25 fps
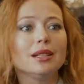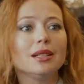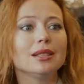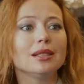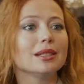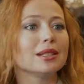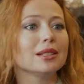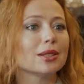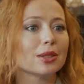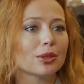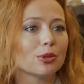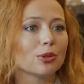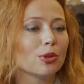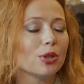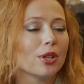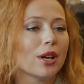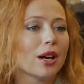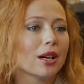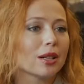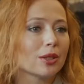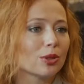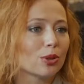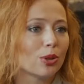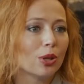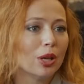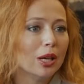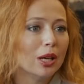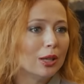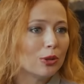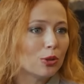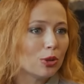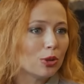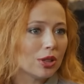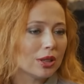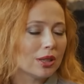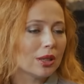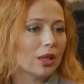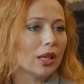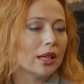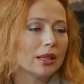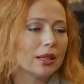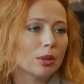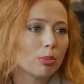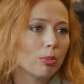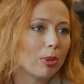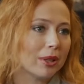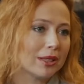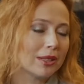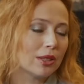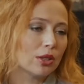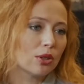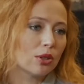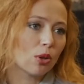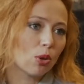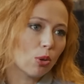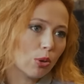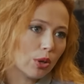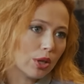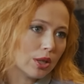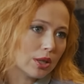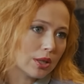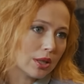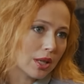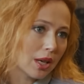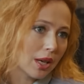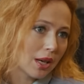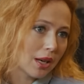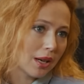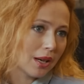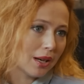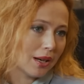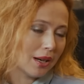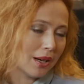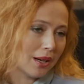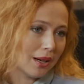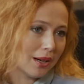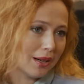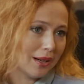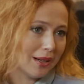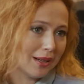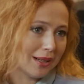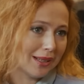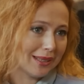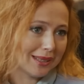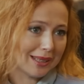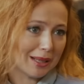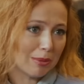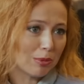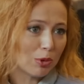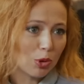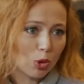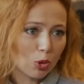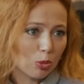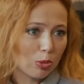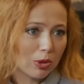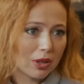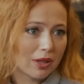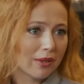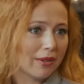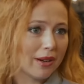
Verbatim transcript: После разрыва с Сергеем у меня случались отношения, очень разные.